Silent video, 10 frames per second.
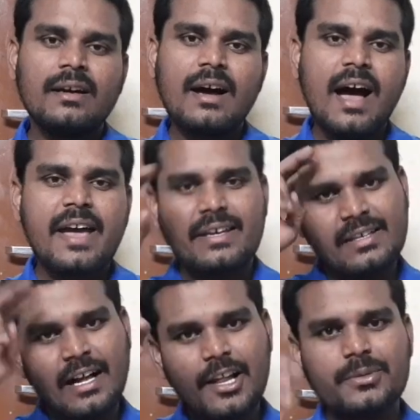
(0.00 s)
ஹாய்
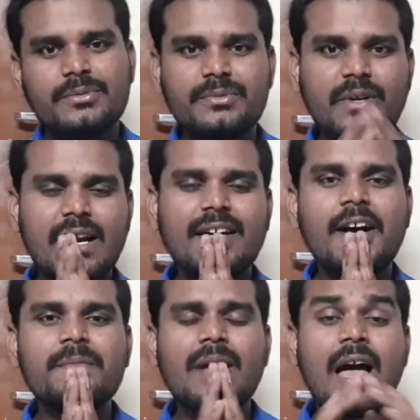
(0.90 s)
ஹலோ
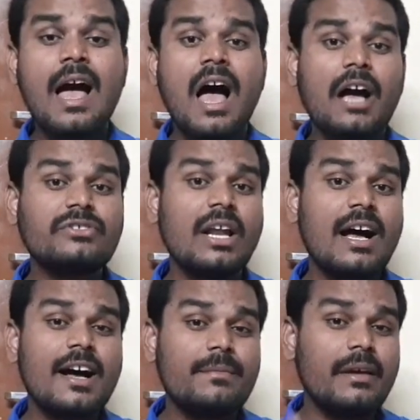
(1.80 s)
வணக்கம்
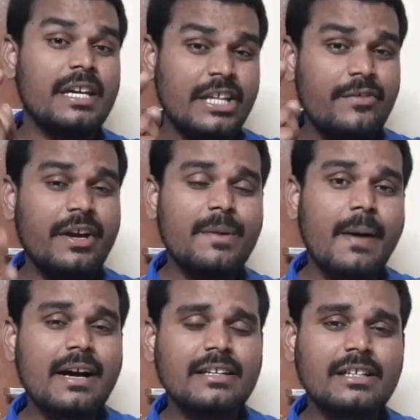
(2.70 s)
ஆக்சுவலாக இந்த வீடியோ
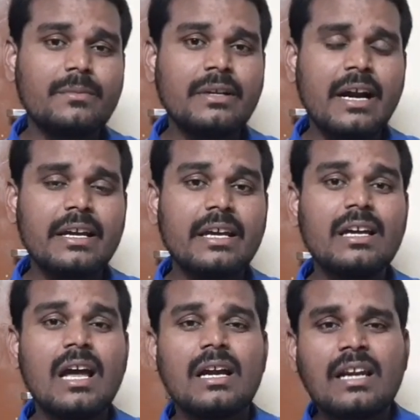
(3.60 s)
பார்க்கறதுக்கு முன்னாடி
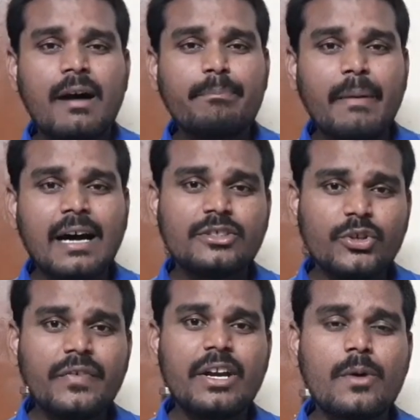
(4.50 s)
நான் பார்ட்
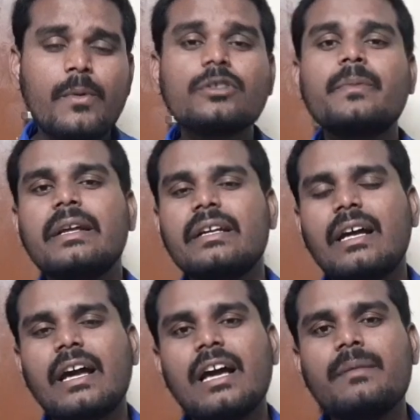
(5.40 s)
டூ வீடியோ போஸ்ட்
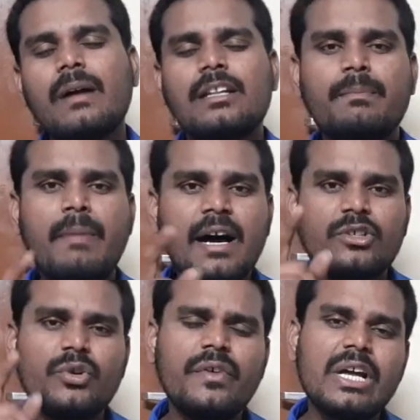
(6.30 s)
பண்ணியிருக்கேங்க அந்த
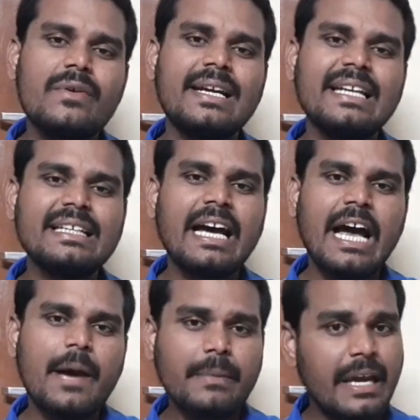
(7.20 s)
பார்ட் டூ வீடியோட லிங்க்கை
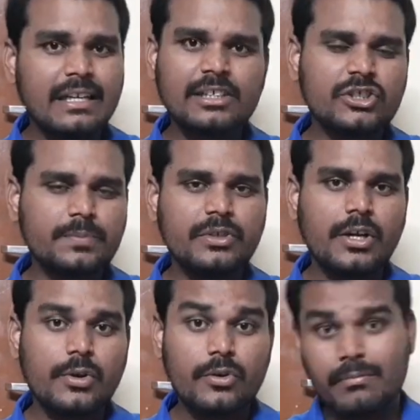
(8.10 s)
கீழே
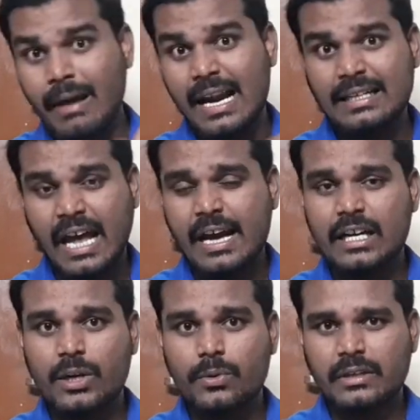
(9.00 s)
டிஸ்கிரிப்ஷன்லையும் மேலே
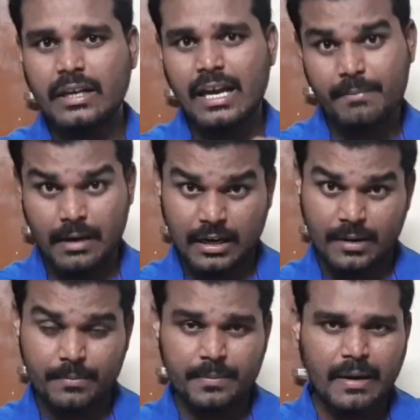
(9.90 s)
டேக்லிங் கொடுத்துருக்கேன்
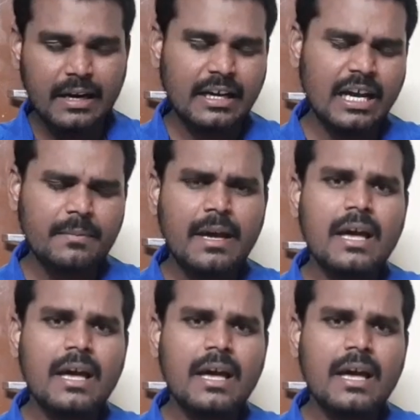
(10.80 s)
மறக்காமல் போய் பாருங்கள்